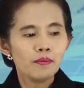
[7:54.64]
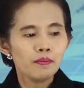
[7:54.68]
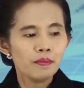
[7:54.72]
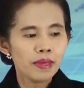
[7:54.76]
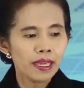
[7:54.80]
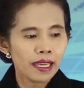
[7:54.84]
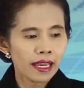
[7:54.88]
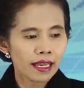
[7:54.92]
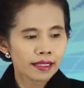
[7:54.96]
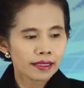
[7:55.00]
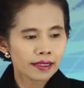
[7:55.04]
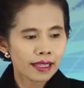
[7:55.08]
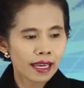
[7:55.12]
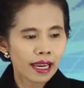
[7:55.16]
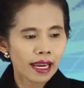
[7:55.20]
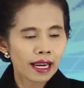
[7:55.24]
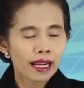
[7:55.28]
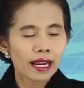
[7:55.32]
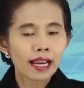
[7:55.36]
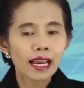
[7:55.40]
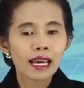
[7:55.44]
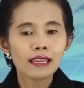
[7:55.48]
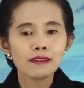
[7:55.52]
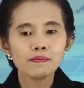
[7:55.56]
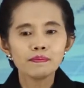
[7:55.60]
มีอัตรา
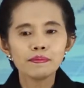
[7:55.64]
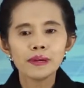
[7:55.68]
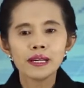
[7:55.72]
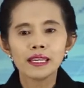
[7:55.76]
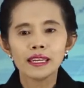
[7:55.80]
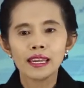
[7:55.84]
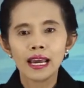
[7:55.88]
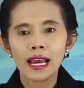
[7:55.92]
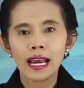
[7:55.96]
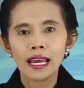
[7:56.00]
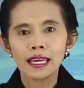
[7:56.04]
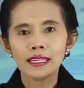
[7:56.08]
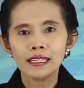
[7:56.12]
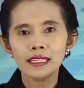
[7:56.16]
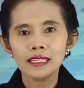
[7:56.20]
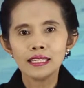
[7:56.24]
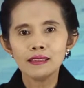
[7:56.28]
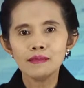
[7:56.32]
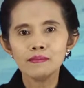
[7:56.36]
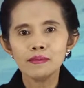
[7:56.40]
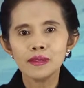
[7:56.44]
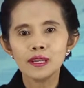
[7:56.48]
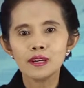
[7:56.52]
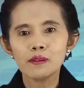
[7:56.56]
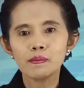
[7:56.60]
การเปิดอ่านอี
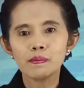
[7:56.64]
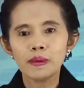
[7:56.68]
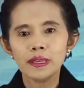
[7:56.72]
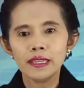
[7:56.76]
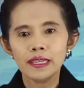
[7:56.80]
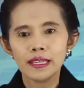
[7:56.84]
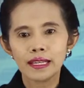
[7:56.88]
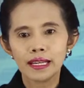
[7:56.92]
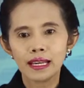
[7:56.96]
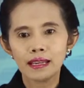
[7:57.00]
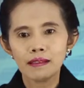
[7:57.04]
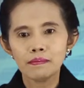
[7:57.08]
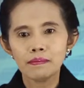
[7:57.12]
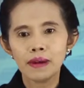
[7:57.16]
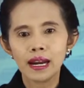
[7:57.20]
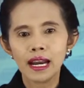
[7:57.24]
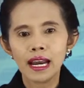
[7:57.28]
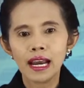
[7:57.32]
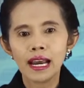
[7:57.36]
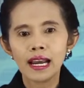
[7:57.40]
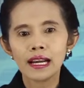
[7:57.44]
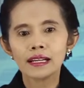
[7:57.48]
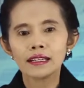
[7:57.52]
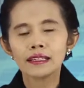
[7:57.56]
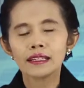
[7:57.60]
เมลเป็นยังไง
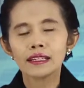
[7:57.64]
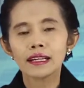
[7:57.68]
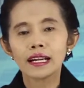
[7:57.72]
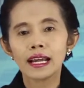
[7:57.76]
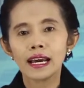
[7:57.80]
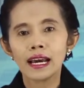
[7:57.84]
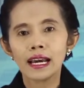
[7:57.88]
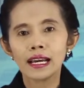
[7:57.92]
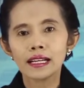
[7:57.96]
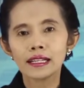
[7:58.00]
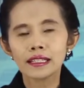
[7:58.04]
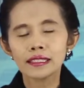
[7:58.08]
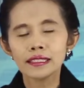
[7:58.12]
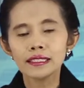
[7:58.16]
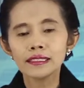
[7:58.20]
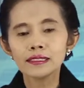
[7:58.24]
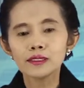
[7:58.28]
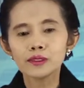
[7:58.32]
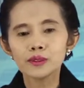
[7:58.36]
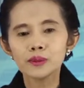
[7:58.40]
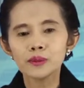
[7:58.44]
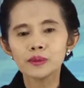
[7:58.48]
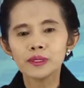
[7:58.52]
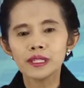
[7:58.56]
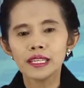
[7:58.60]
บ้าง ค่า Click
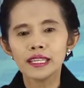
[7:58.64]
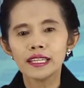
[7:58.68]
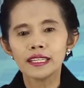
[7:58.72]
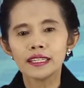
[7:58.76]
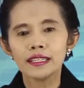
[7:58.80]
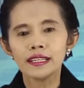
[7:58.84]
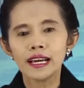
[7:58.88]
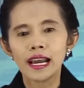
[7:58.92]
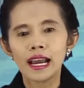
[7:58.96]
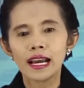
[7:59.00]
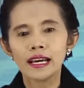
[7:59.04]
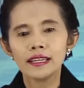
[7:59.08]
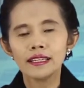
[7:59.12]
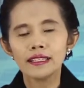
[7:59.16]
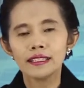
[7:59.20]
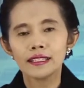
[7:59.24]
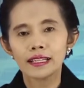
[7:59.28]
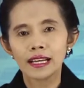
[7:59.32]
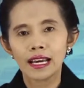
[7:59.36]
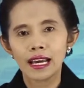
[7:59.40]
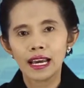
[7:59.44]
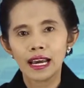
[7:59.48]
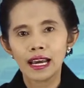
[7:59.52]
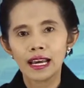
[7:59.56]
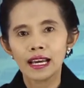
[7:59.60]
to Rate นะคะหรือ
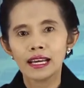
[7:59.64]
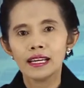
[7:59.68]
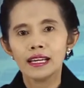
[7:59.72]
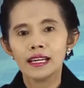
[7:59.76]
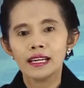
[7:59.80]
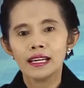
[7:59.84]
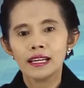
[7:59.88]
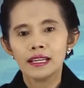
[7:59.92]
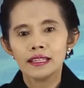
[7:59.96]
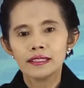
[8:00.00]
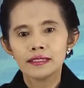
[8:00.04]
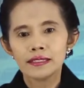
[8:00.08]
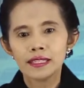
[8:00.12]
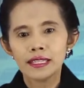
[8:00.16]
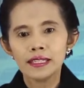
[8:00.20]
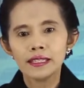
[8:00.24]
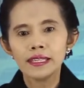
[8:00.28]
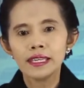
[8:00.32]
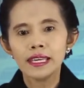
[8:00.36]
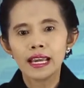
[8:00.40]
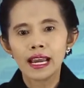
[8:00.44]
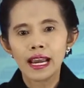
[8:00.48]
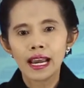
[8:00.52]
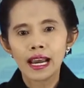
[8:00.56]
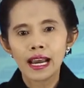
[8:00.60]
ค่า
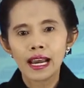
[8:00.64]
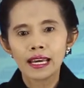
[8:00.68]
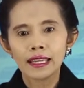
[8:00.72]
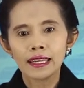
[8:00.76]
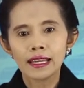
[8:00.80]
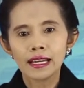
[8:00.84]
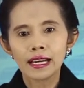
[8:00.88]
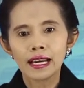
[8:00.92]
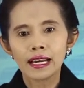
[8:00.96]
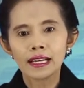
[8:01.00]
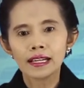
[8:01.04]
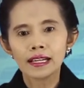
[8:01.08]
CTR นะคะ